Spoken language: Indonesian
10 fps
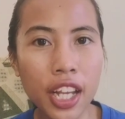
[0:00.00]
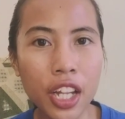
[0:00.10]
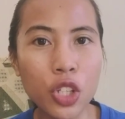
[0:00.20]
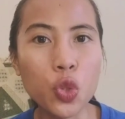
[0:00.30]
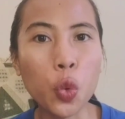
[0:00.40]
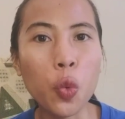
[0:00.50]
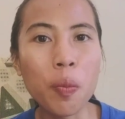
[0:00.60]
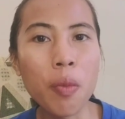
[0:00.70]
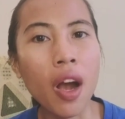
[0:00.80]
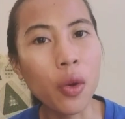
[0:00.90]
ini cukup
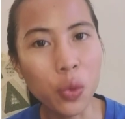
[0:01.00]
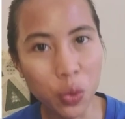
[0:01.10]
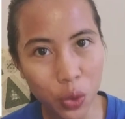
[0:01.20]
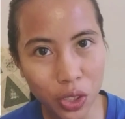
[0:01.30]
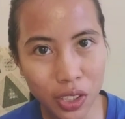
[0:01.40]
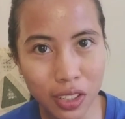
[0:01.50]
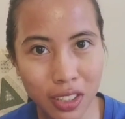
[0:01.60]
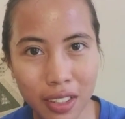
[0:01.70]
bagus.